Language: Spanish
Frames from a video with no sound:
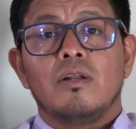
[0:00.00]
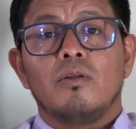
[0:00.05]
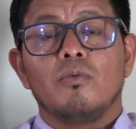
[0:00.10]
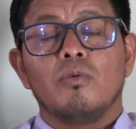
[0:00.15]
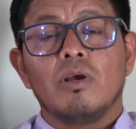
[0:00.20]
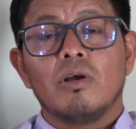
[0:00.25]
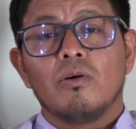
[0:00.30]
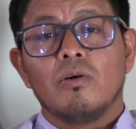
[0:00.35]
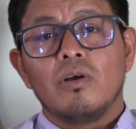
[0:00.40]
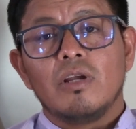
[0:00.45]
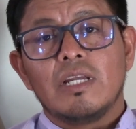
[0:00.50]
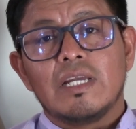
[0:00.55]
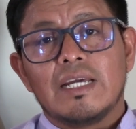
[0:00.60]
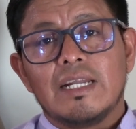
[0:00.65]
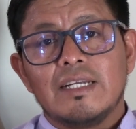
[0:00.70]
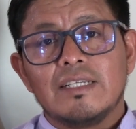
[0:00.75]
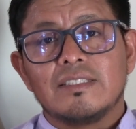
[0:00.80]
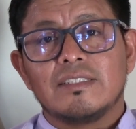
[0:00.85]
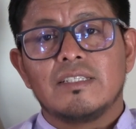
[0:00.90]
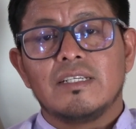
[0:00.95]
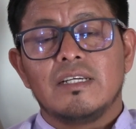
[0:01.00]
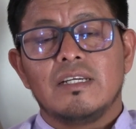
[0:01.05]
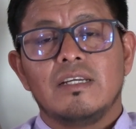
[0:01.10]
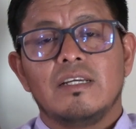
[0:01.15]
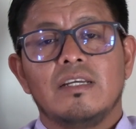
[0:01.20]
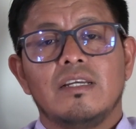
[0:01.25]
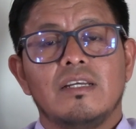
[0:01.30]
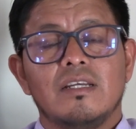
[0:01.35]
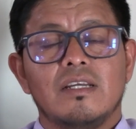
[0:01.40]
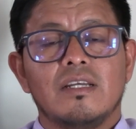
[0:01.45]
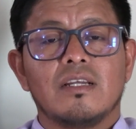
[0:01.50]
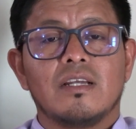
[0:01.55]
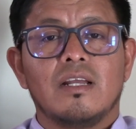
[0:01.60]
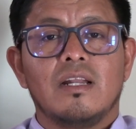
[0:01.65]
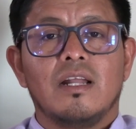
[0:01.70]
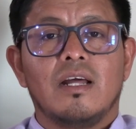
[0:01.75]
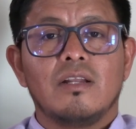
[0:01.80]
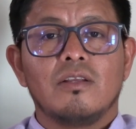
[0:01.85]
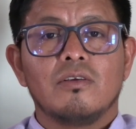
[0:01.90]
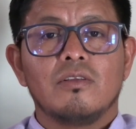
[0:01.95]
Luego ingresé en
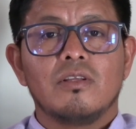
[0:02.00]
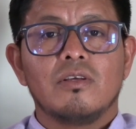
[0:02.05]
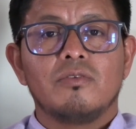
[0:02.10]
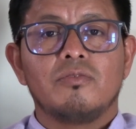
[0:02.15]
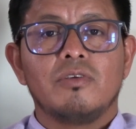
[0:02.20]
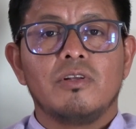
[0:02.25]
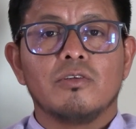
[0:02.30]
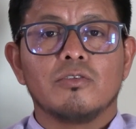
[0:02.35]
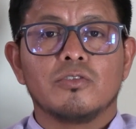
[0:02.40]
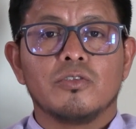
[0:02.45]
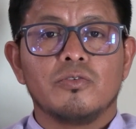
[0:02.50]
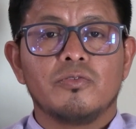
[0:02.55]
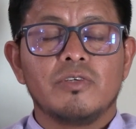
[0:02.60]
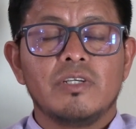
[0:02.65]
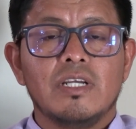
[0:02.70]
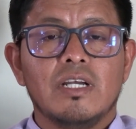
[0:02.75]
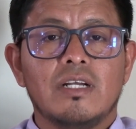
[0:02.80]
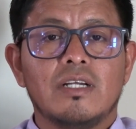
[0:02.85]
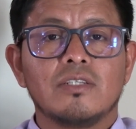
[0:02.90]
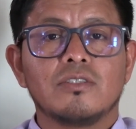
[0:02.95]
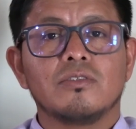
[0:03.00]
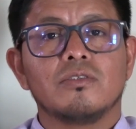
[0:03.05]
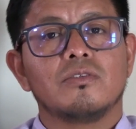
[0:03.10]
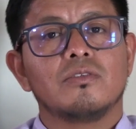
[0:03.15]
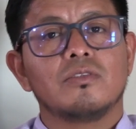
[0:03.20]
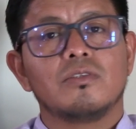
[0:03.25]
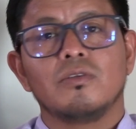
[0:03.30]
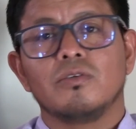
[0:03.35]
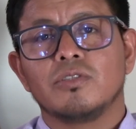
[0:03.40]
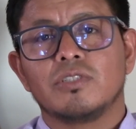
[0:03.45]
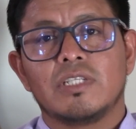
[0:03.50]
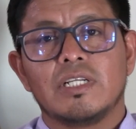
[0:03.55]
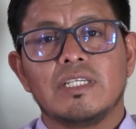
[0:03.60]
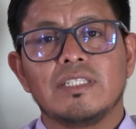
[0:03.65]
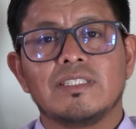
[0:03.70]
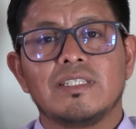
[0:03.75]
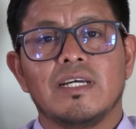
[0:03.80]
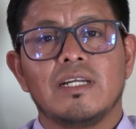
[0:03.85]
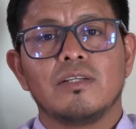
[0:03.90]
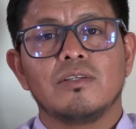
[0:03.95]
el año de filosofía, que son los
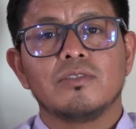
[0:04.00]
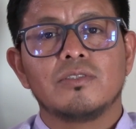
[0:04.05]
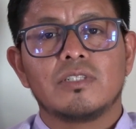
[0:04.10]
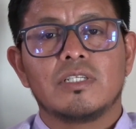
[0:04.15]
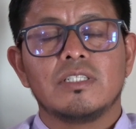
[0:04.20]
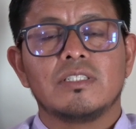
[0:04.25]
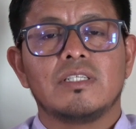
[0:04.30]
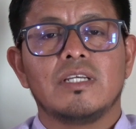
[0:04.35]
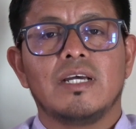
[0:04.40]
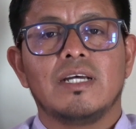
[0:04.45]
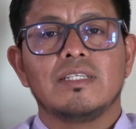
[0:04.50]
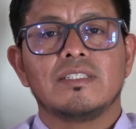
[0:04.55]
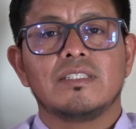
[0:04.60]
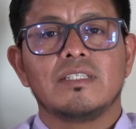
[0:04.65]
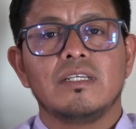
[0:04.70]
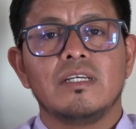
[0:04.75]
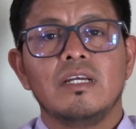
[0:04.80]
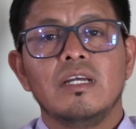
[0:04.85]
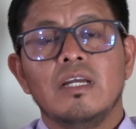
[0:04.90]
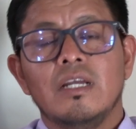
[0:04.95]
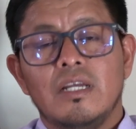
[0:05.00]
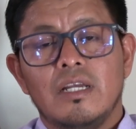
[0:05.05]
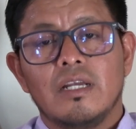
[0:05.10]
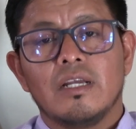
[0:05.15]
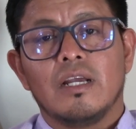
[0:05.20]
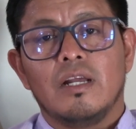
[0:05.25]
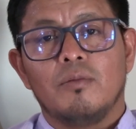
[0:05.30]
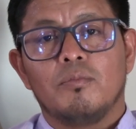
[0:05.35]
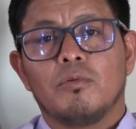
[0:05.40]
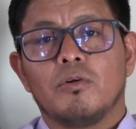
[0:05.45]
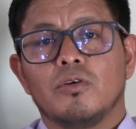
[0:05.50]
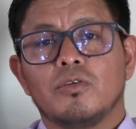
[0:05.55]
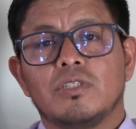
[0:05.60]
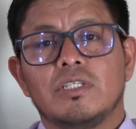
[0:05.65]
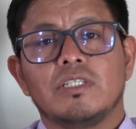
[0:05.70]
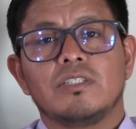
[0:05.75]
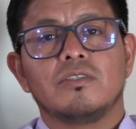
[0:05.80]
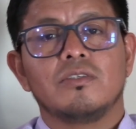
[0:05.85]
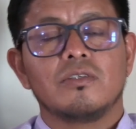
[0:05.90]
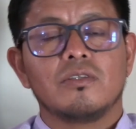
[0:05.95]
tres años que se hace en el
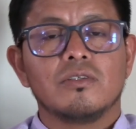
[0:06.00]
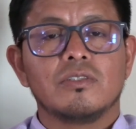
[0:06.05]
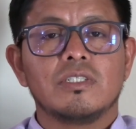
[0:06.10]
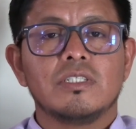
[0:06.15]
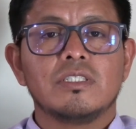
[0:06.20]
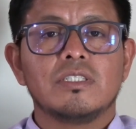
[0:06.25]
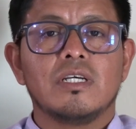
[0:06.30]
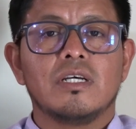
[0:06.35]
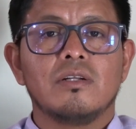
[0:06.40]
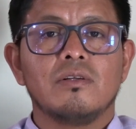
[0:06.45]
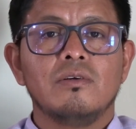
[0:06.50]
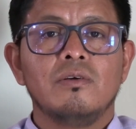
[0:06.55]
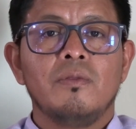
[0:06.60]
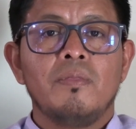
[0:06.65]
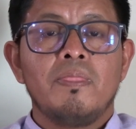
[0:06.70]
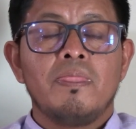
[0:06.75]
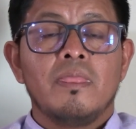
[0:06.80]
proceso diocesano.